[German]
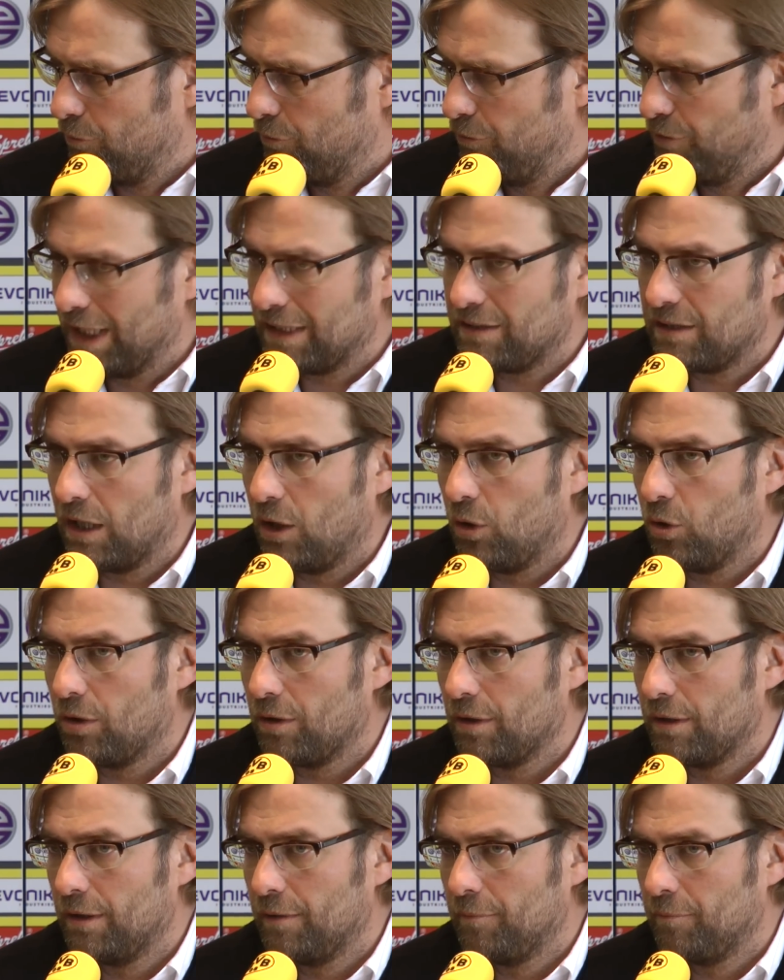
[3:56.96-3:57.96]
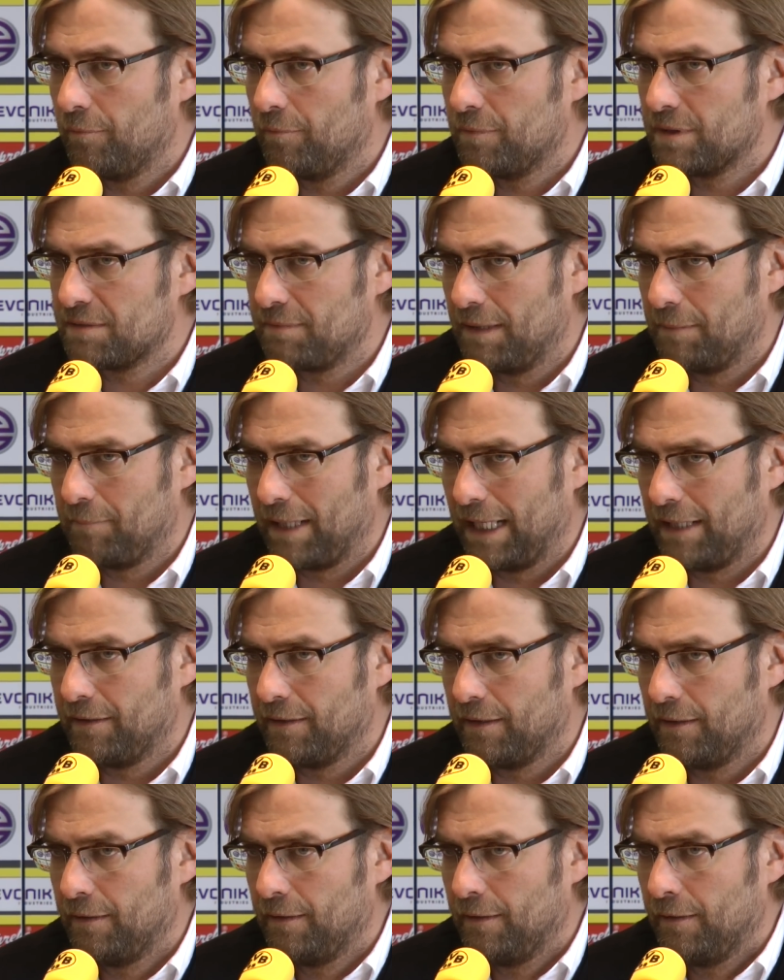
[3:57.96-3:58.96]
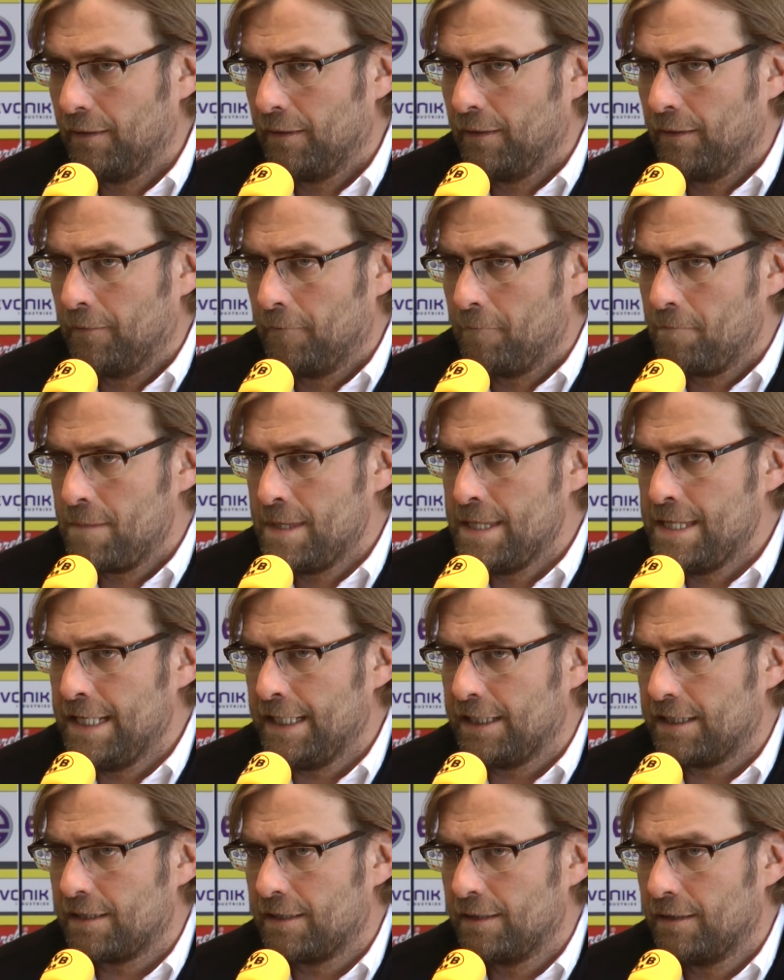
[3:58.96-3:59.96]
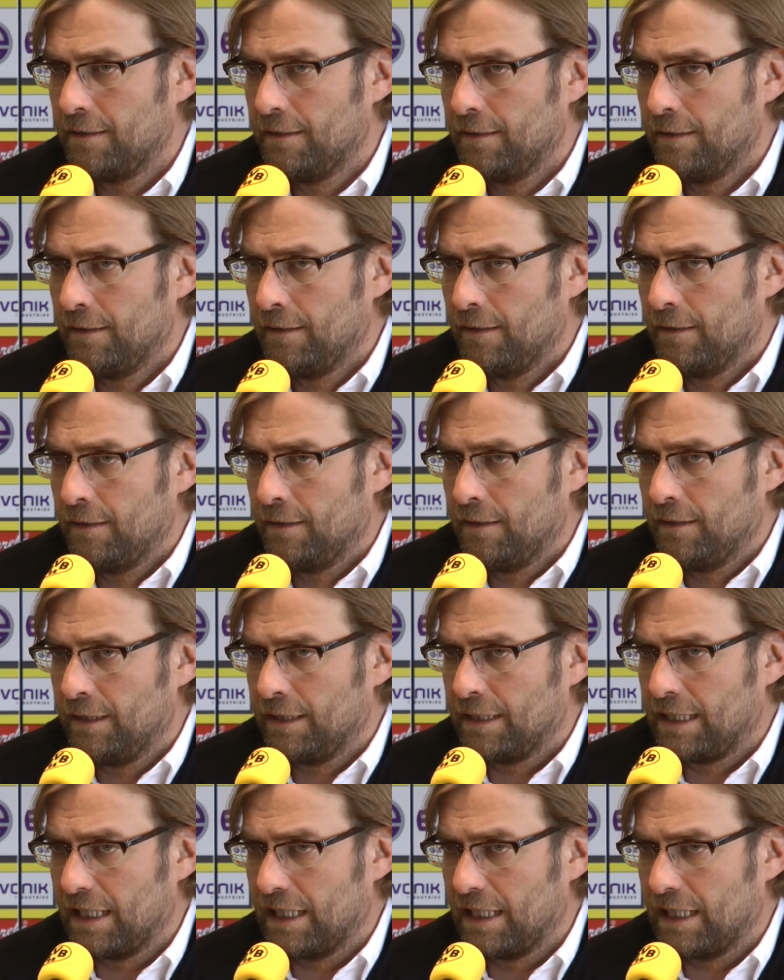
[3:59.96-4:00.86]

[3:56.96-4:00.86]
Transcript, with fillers: wird auch ähm, Sven Bender nicht in